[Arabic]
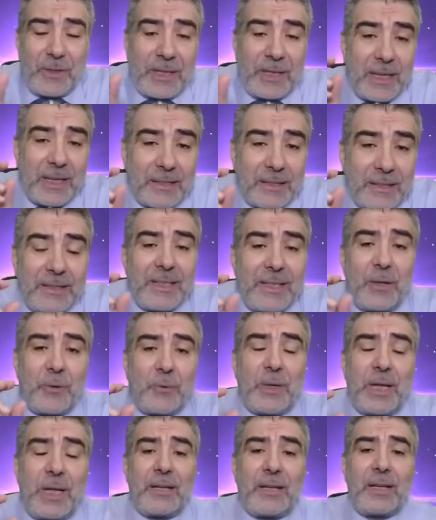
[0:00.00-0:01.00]
فالقضية
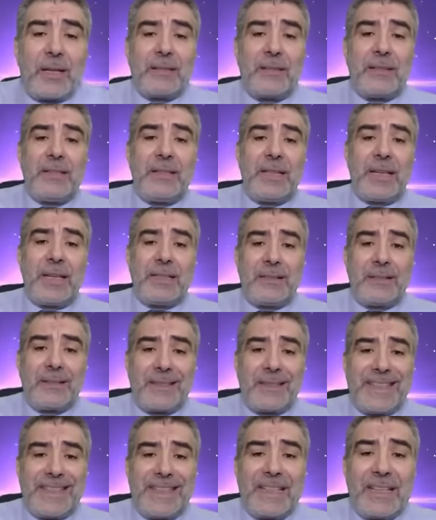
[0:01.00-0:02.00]
هنا قضية
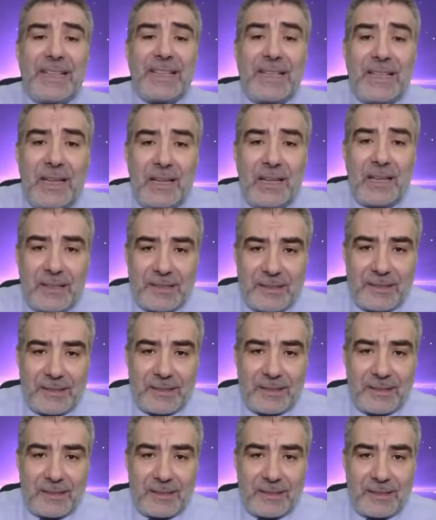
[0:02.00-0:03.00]

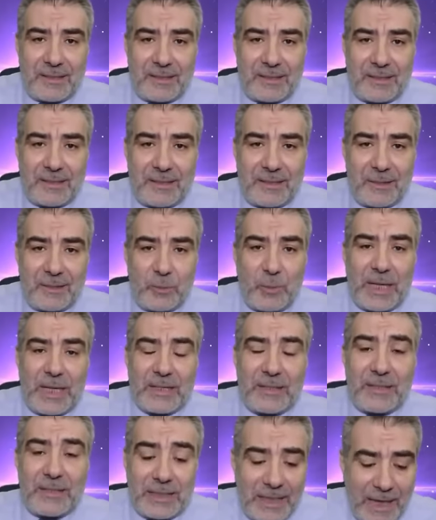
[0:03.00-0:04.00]
إخلاص وقضية
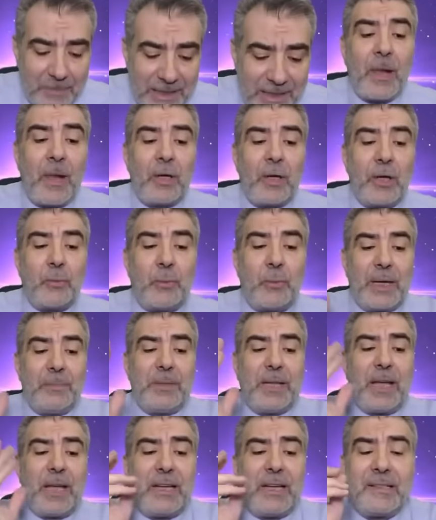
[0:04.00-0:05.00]
عمل
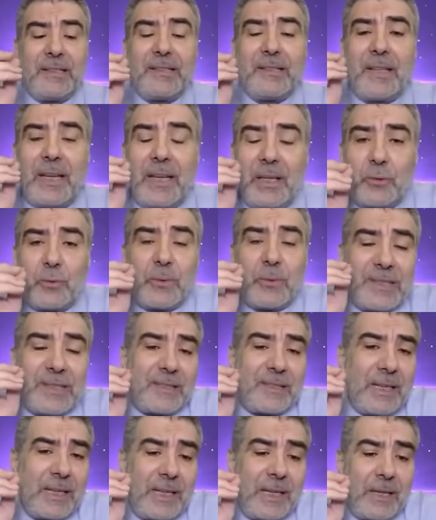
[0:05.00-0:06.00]
والنبي عليه الصلاة
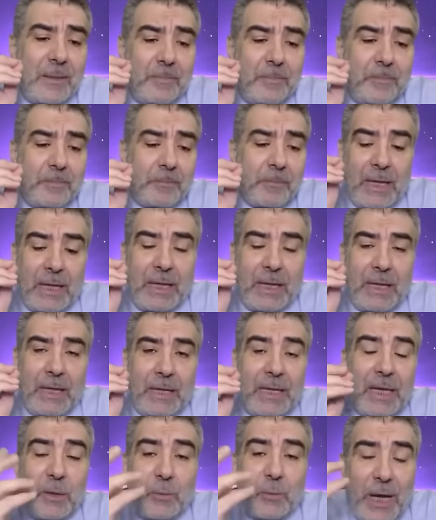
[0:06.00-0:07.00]
والسلام
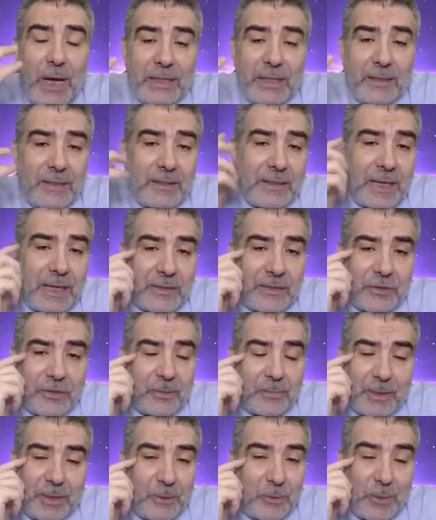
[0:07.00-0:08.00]
آه، له حديث
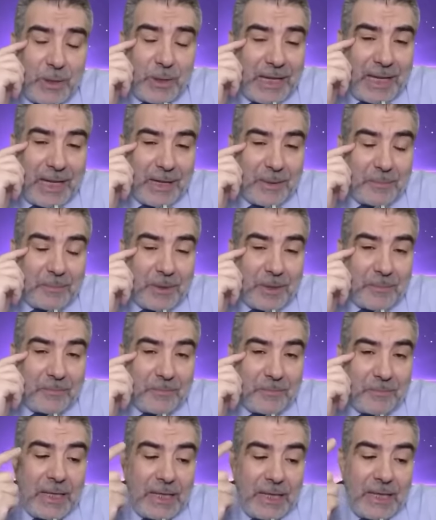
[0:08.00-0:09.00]
عجيب أيها الأحبة
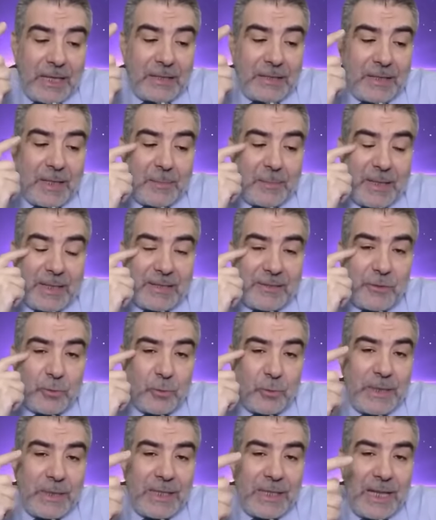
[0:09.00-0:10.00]
عندما
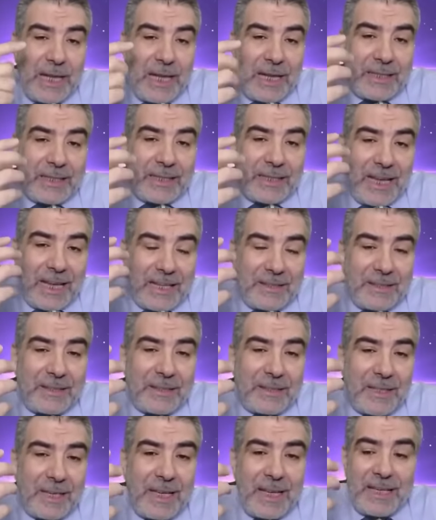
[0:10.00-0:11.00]
سئل عن
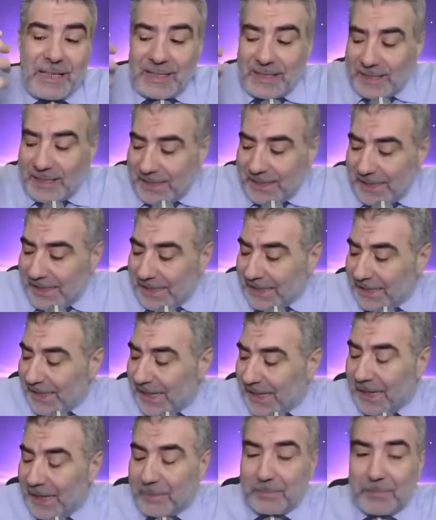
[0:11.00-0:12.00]
أثقل
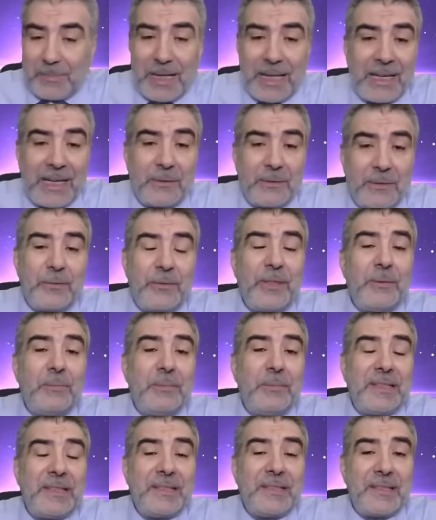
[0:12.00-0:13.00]
الأعمال في
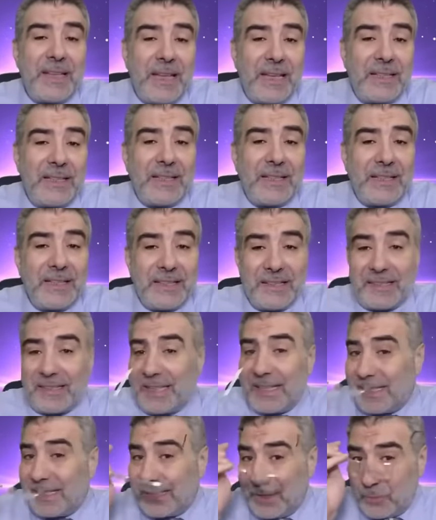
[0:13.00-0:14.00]
ميزان
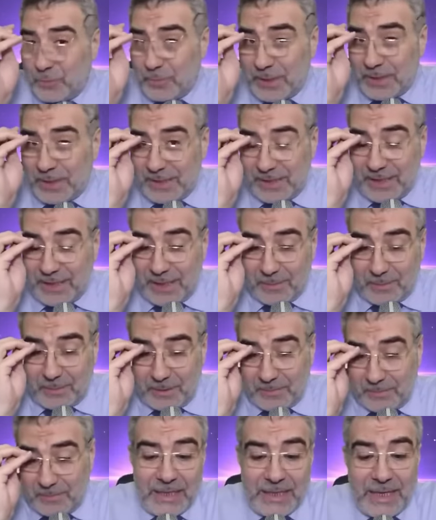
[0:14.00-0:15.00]
الإنسان يوم
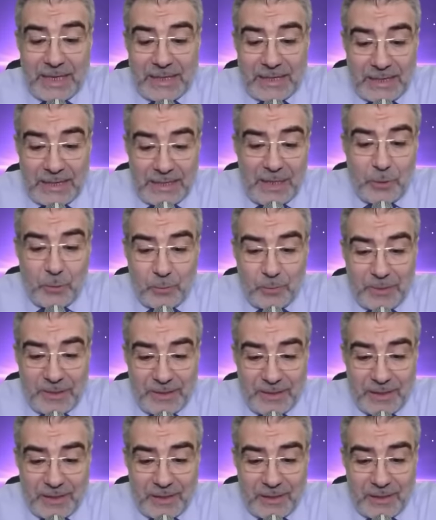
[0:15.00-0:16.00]
القيامة يعني اليوم
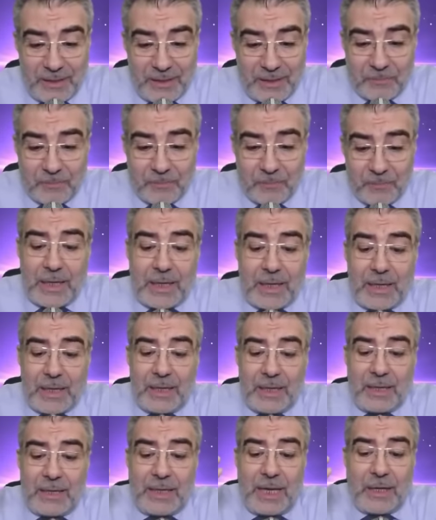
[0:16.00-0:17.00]
مثلا
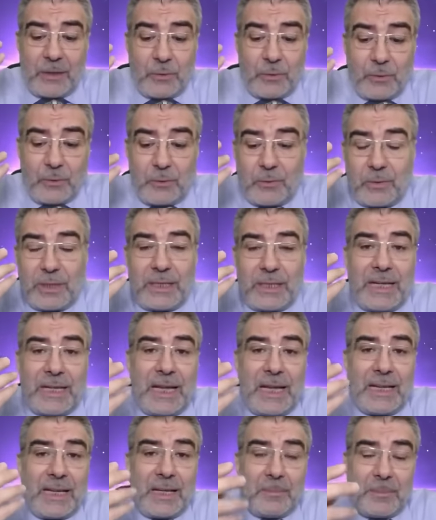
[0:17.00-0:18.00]
آه، نحن
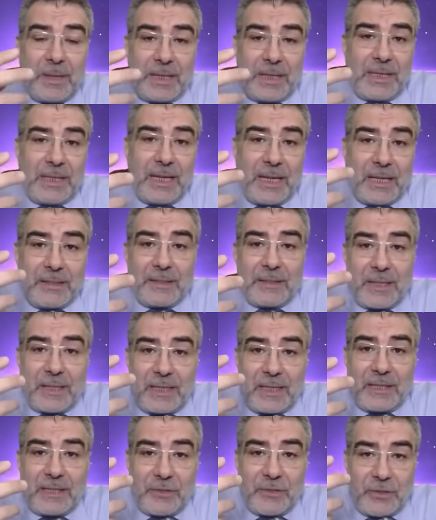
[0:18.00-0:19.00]
نعلم أن
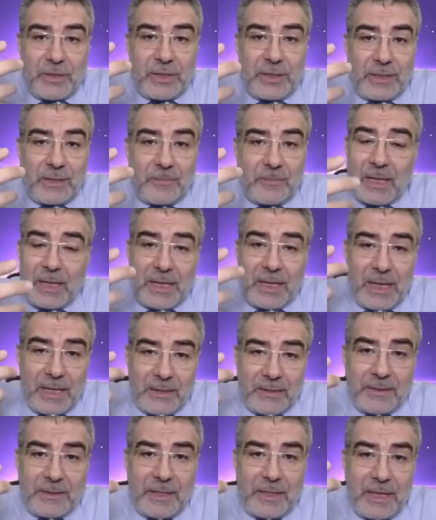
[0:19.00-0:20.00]
أثقل شيء
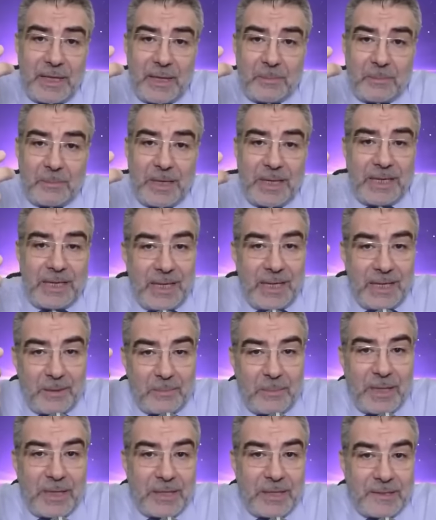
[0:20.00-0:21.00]
الذهب
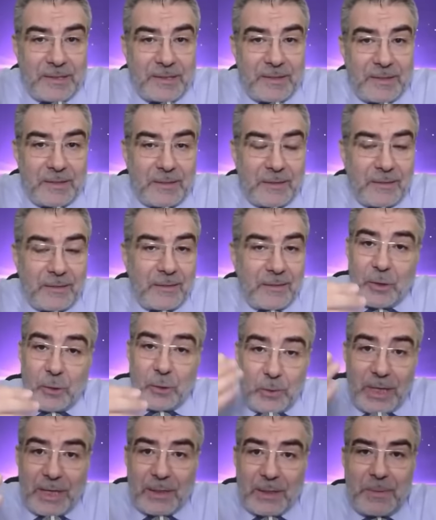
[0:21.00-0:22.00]
الألماس
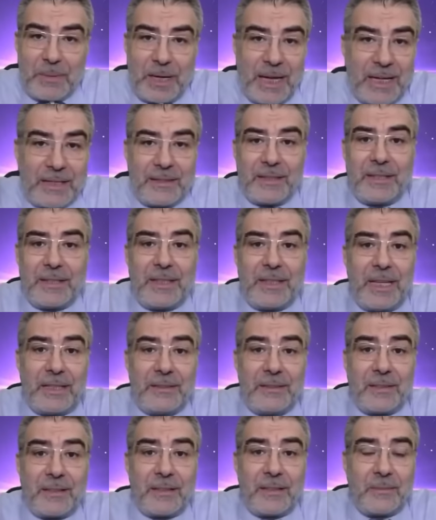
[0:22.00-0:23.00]
هناك معادن
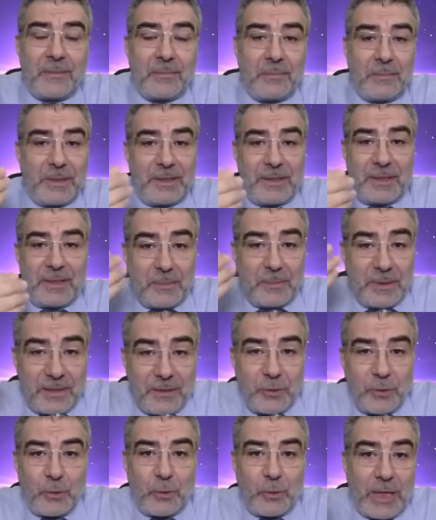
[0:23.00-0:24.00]
نادرة مثلا
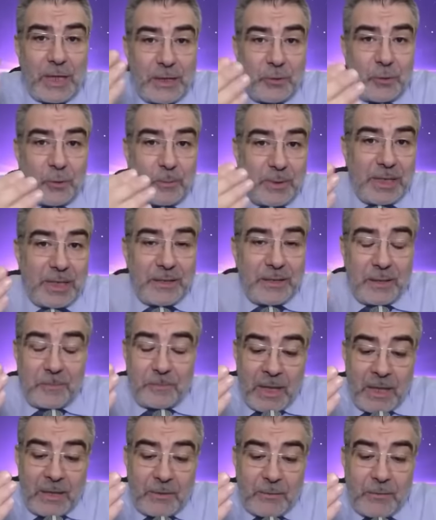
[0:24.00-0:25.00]
مثل يورانيوم كذا
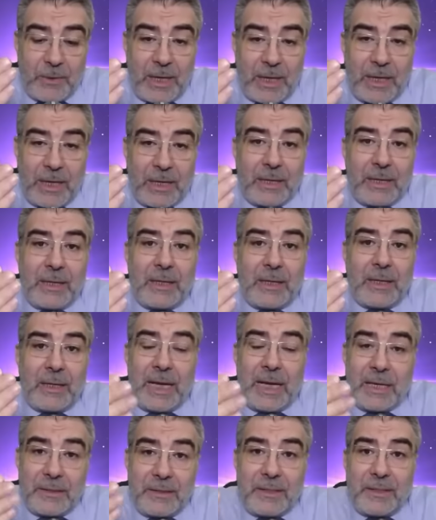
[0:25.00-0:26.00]

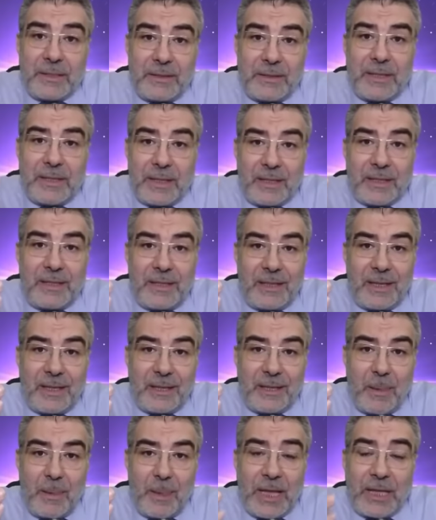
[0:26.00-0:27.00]
فهذه
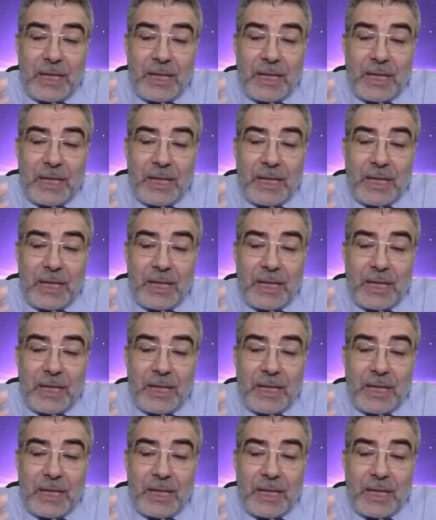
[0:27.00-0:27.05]
ثقيلة